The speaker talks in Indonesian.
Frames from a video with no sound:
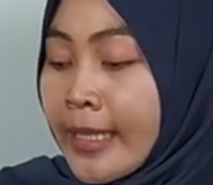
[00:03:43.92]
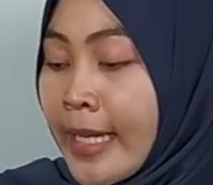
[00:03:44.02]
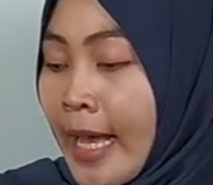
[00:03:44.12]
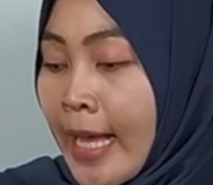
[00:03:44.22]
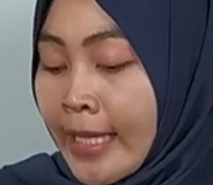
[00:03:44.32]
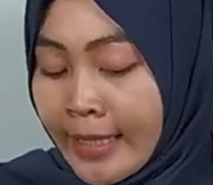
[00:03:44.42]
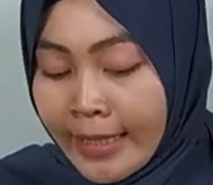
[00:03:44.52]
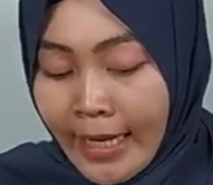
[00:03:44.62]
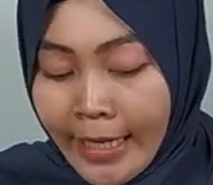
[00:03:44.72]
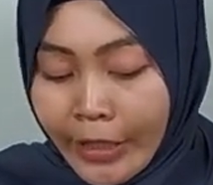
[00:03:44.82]
Nah,
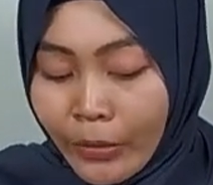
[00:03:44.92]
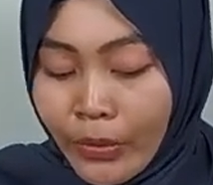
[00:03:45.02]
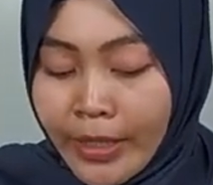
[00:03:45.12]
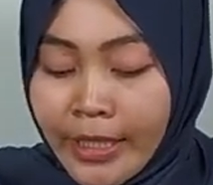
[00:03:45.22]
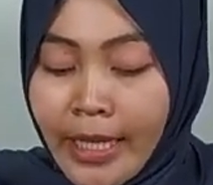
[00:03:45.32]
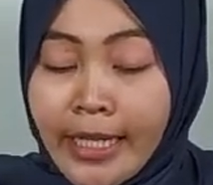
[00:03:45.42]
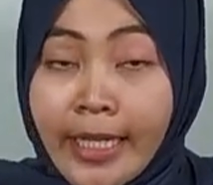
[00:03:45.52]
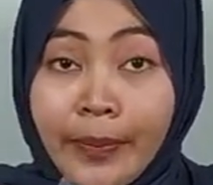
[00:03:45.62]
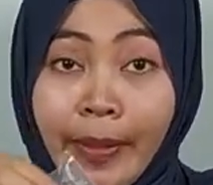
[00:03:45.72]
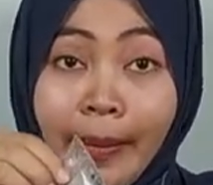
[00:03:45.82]
selain itu ini
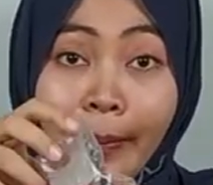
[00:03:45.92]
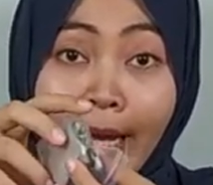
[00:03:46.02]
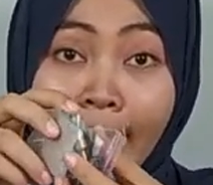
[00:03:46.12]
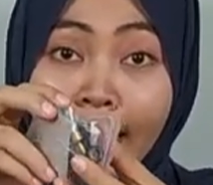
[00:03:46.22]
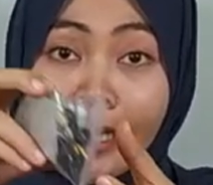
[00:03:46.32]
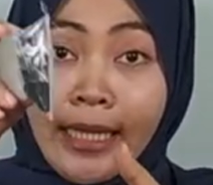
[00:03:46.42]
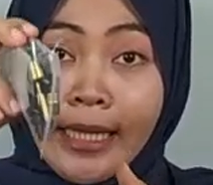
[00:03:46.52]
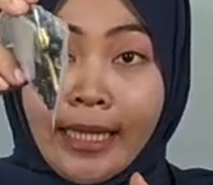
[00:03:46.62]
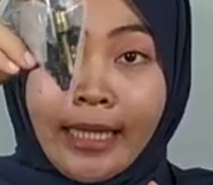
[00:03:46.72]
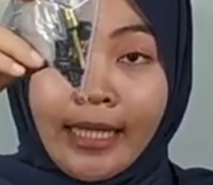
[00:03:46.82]
ada spare part.
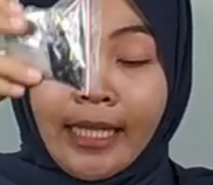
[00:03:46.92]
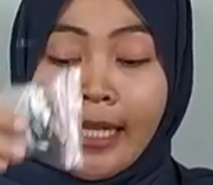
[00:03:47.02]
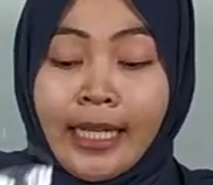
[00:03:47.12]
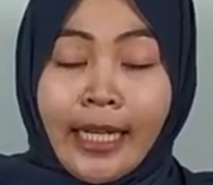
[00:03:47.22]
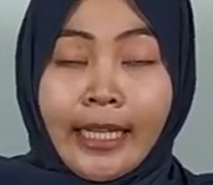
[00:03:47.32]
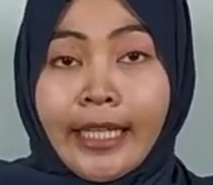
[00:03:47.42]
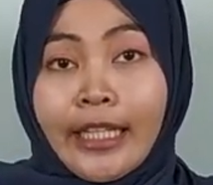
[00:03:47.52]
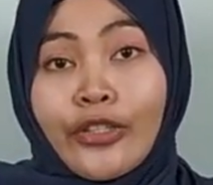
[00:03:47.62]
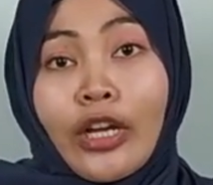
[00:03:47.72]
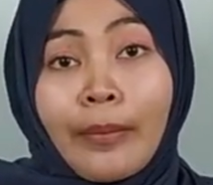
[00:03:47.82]
Nanti
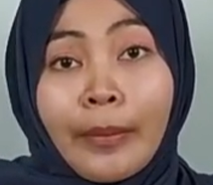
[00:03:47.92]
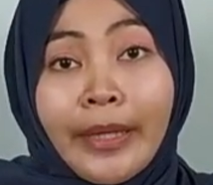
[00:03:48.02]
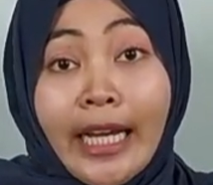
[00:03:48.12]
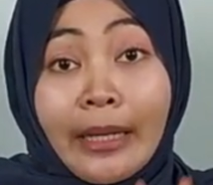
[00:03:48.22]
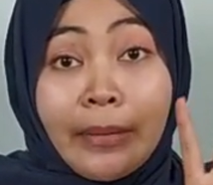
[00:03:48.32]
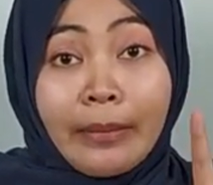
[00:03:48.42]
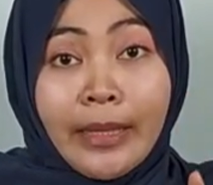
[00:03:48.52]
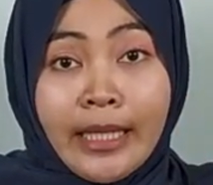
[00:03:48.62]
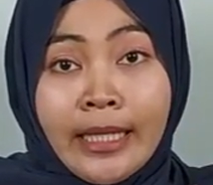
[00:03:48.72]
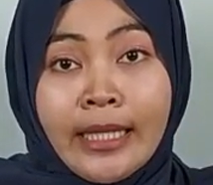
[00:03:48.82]
kita juga memberikan
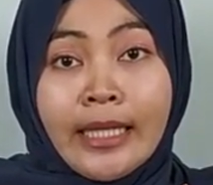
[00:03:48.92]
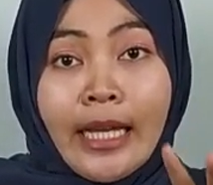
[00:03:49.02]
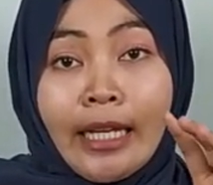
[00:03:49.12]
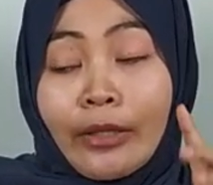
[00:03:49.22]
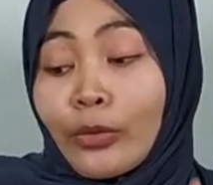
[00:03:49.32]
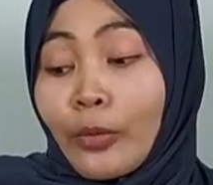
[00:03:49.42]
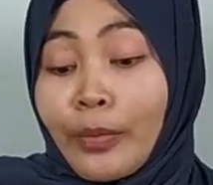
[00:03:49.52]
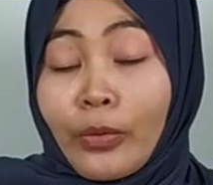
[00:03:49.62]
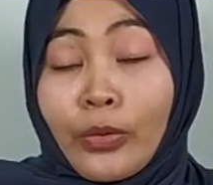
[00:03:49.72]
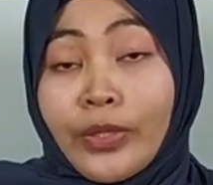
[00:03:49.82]
mimis eh,
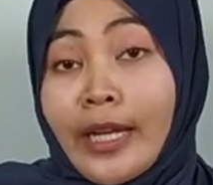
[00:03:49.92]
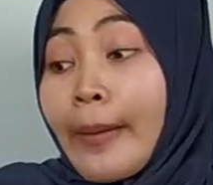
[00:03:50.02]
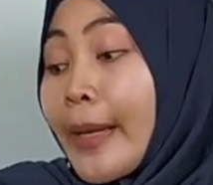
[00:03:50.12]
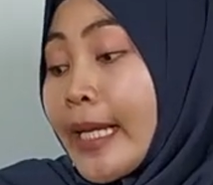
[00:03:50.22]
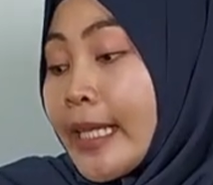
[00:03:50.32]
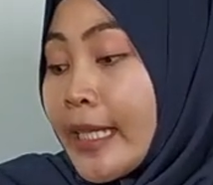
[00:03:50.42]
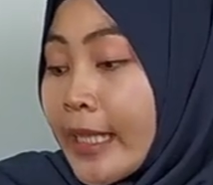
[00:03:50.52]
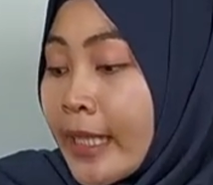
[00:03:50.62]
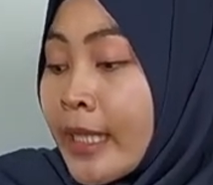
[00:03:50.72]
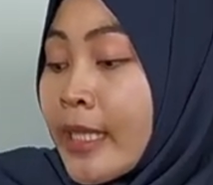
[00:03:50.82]
untuk peluru senapan
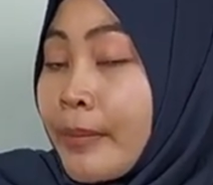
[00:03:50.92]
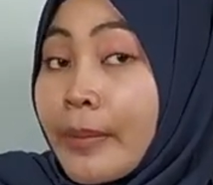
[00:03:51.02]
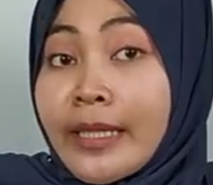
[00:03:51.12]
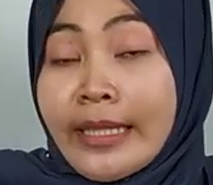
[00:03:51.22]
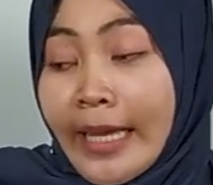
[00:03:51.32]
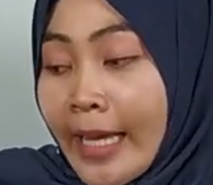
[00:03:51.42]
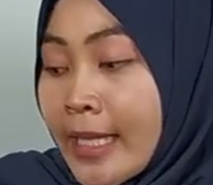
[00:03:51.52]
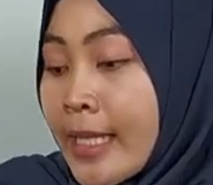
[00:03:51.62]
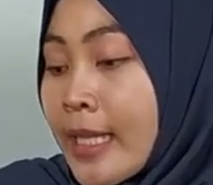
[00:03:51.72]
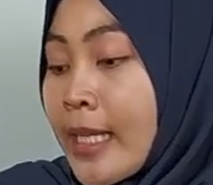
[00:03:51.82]
ini, mimis
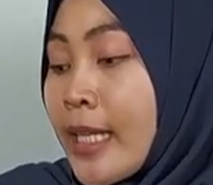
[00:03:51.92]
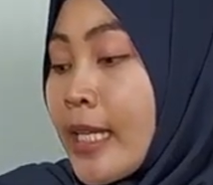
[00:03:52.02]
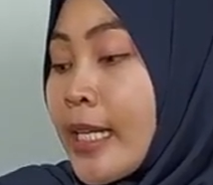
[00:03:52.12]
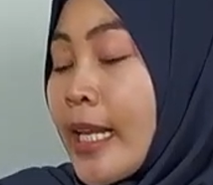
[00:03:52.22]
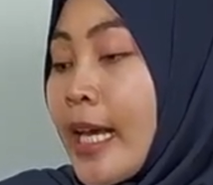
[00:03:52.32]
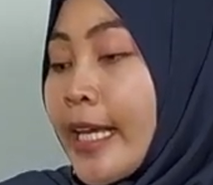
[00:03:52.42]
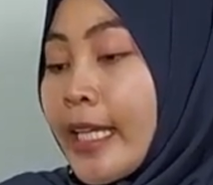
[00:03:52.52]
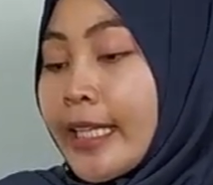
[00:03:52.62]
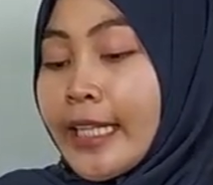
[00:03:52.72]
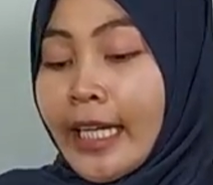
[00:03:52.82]
test. Nah,
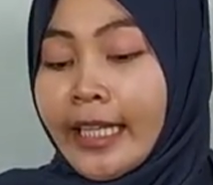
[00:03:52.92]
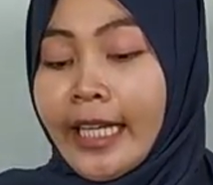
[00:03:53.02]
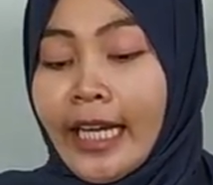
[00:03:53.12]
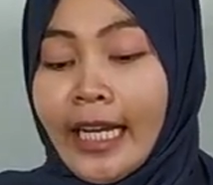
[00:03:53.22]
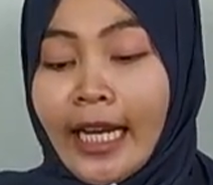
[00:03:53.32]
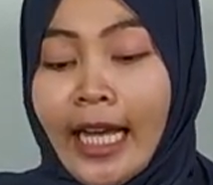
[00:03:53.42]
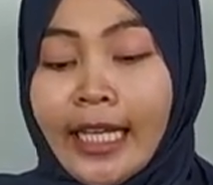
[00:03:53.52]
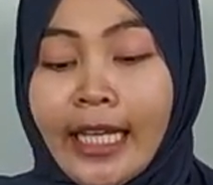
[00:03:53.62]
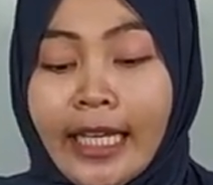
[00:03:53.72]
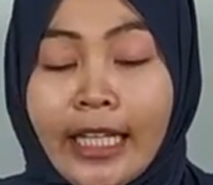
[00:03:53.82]
yang tidak ketinggalan
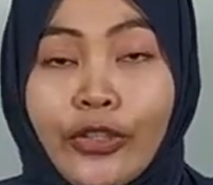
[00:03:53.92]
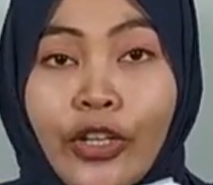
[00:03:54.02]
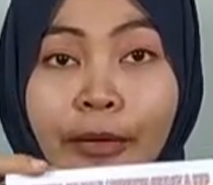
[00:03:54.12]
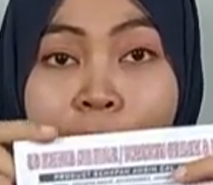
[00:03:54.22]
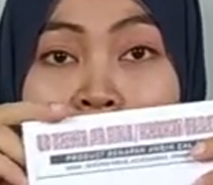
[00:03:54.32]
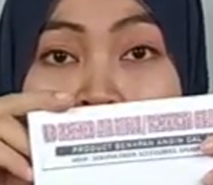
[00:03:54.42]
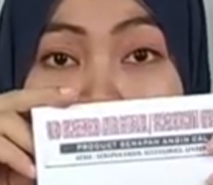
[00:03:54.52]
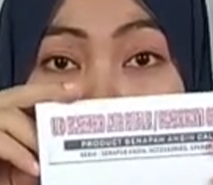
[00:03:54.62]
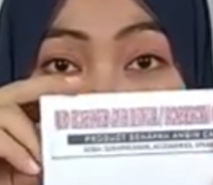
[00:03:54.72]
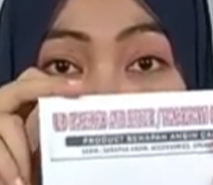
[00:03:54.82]
lagi kita juga
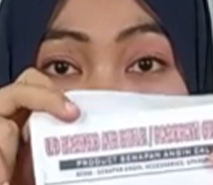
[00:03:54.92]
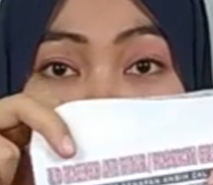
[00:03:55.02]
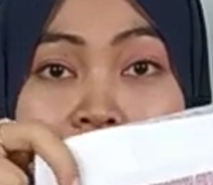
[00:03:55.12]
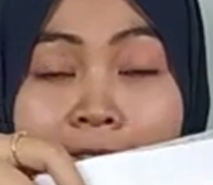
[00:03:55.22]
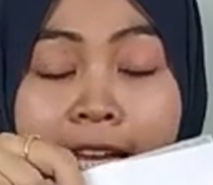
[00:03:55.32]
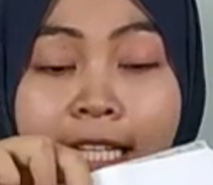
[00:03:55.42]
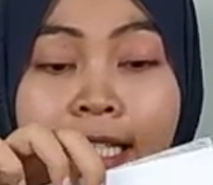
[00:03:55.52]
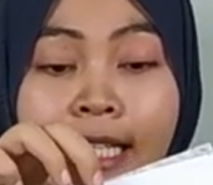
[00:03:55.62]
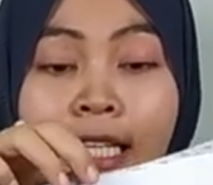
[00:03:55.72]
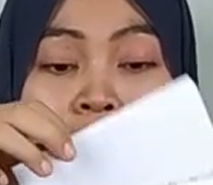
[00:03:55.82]
memberikan
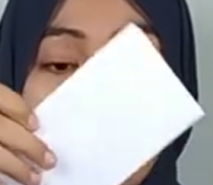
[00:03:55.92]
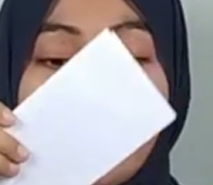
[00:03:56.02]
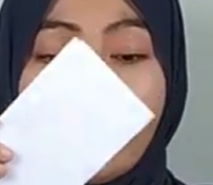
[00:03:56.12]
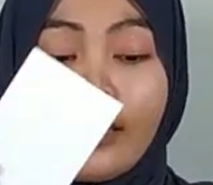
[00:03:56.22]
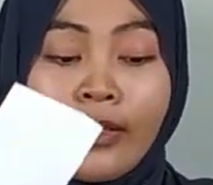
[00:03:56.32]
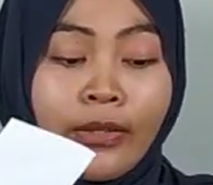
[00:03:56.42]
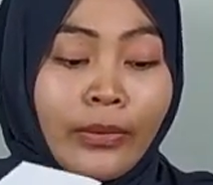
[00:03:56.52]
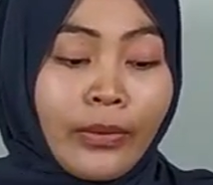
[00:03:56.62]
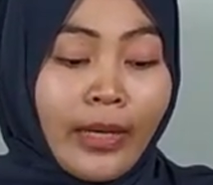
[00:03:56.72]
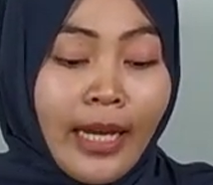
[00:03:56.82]
STKS.
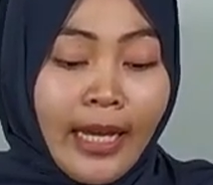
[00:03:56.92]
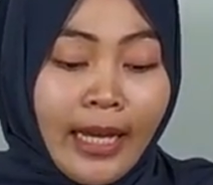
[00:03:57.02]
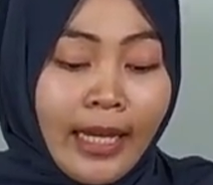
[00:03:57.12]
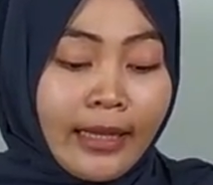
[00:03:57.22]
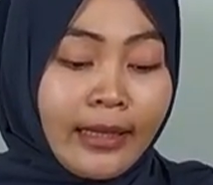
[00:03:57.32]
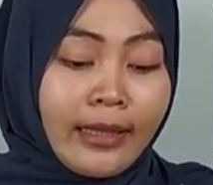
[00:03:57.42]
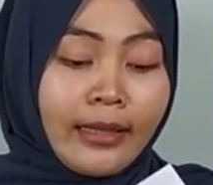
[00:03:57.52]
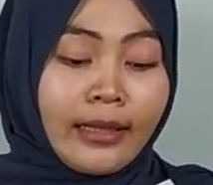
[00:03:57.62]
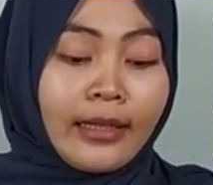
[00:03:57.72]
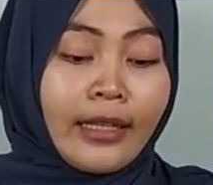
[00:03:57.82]
Surat
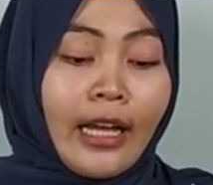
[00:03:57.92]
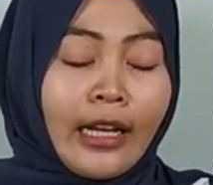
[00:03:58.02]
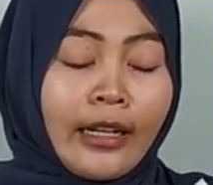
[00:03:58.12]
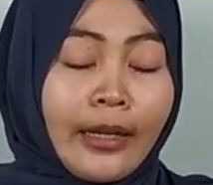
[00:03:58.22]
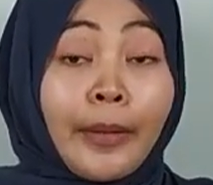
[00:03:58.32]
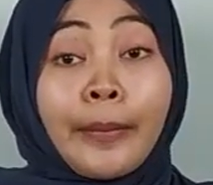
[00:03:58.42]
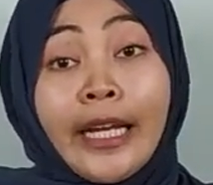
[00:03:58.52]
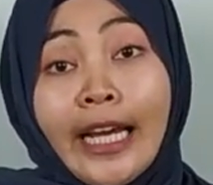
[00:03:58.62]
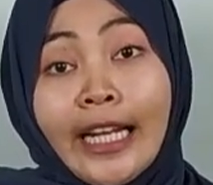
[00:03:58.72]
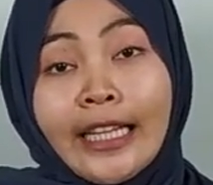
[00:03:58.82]

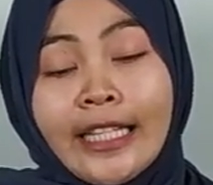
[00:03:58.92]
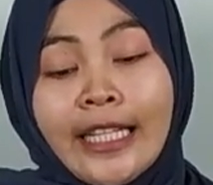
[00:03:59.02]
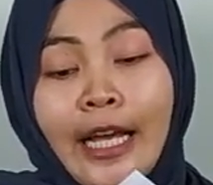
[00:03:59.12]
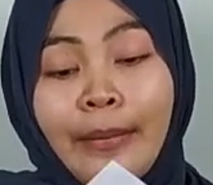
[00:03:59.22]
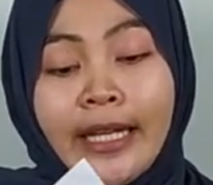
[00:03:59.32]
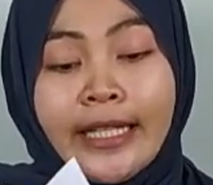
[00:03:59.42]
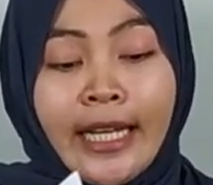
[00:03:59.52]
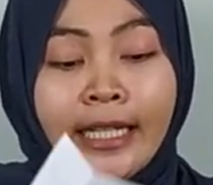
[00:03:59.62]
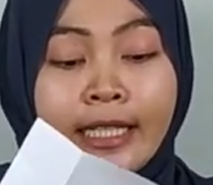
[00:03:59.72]
pemilikan atas senapannya